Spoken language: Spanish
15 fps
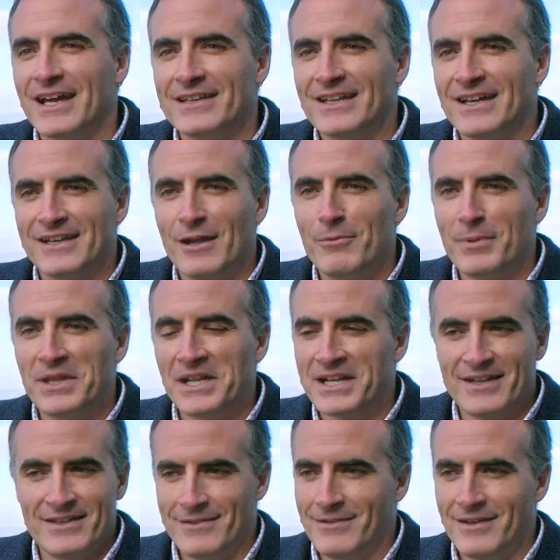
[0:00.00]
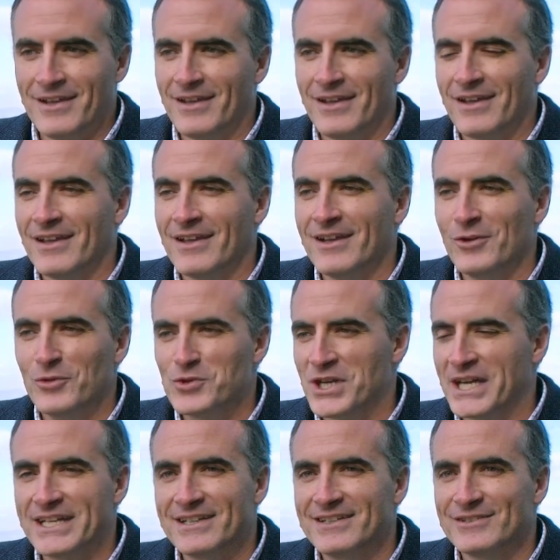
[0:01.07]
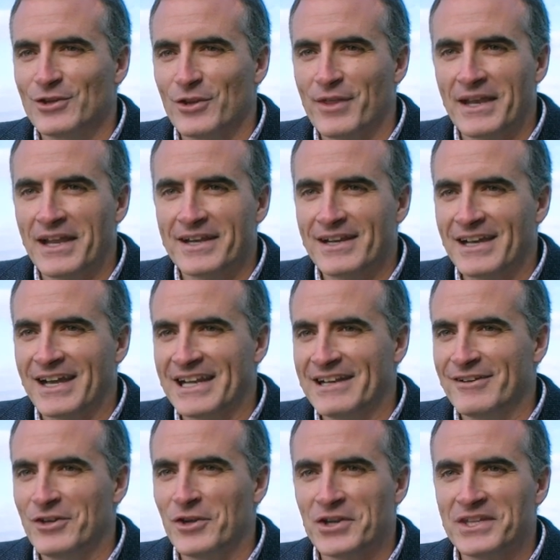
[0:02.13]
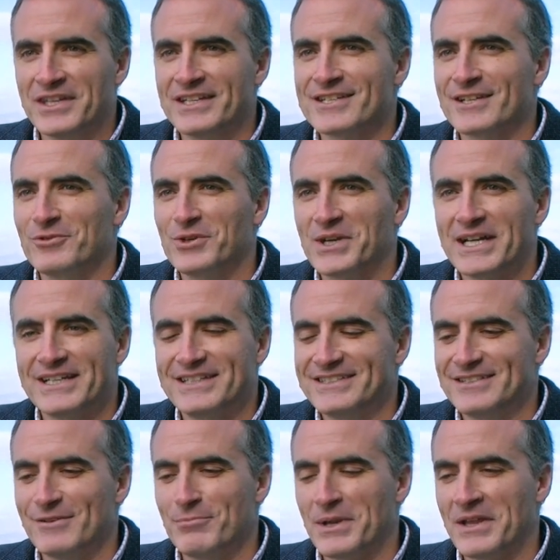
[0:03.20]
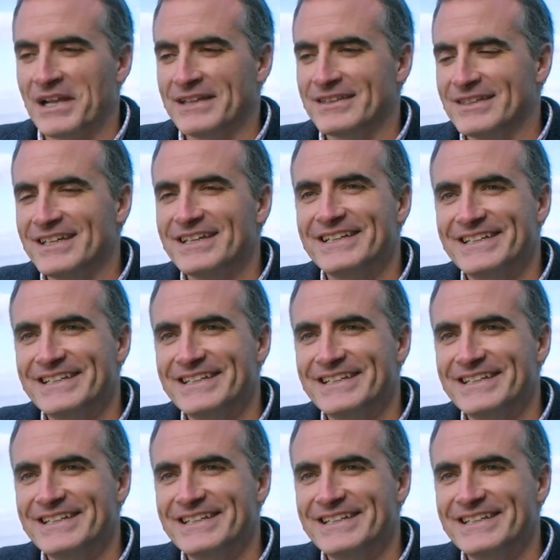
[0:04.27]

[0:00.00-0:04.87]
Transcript: estar ahí al pie del cañón y, luchar. Entonces la clave es no rendirse nunca, siempre adelante.